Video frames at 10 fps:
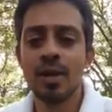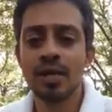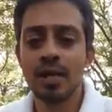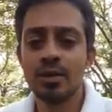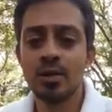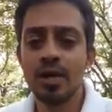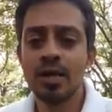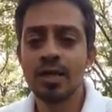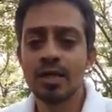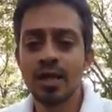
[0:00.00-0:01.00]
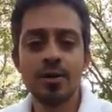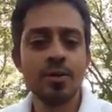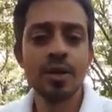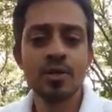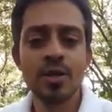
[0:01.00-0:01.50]
বা তারা ধরে নিয়ে যাচ্ছে
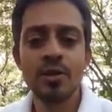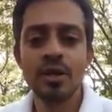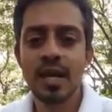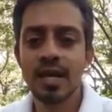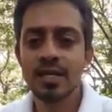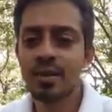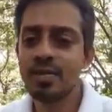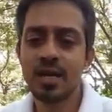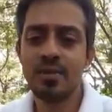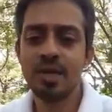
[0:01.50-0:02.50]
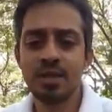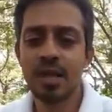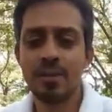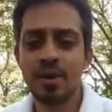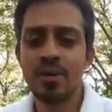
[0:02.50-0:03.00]
এরকম কিছু ভিডিও দেখা গেছে আমি আমি
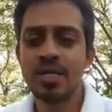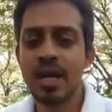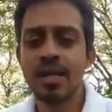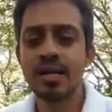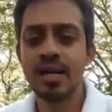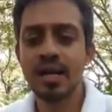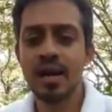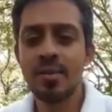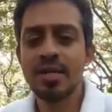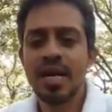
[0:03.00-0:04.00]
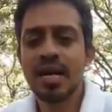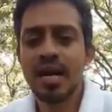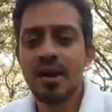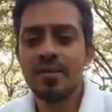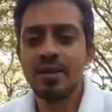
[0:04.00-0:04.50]
তারপর আমি শেয়ার দেই কারণ আমি জানি
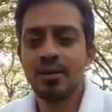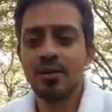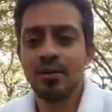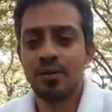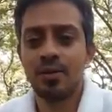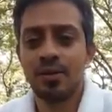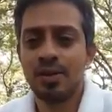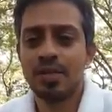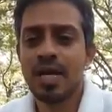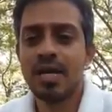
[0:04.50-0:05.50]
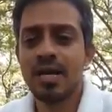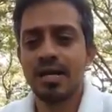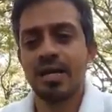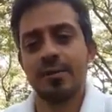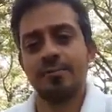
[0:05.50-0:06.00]
না আমি তো জানি না
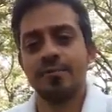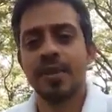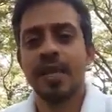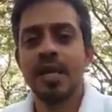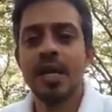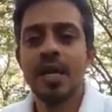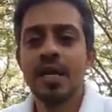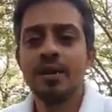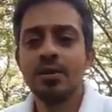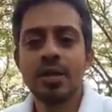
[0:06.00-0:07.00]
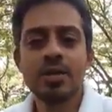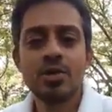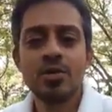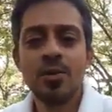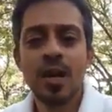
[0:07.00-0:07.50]
এটা কিন্তু
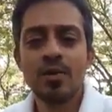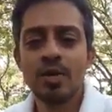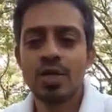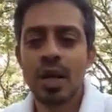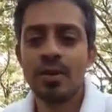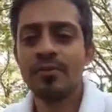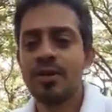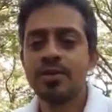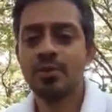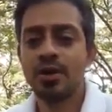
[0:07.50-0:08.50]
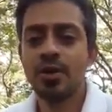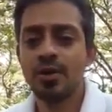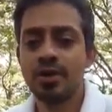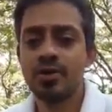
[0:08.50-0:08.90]
কিছু মানুষ আমার ফেসবুকেরও